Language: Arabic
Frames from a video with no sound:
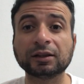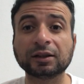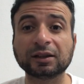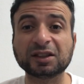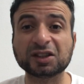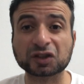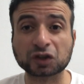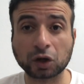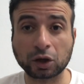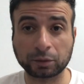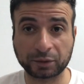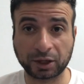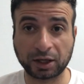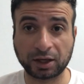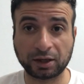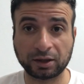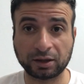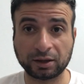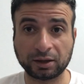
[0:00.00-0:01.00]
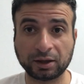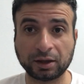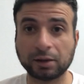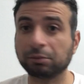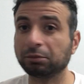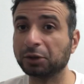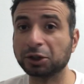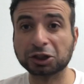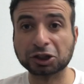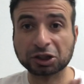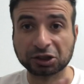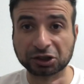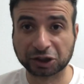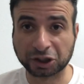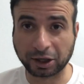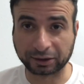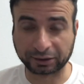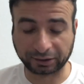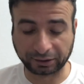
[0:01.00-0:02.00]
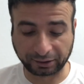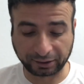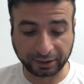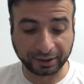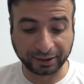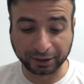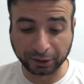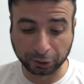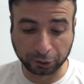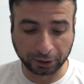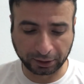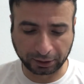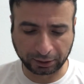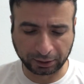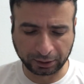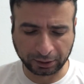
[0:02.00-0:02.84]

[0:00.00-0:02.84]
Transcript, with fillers: نظامي مش تشارتر آه، ريجولر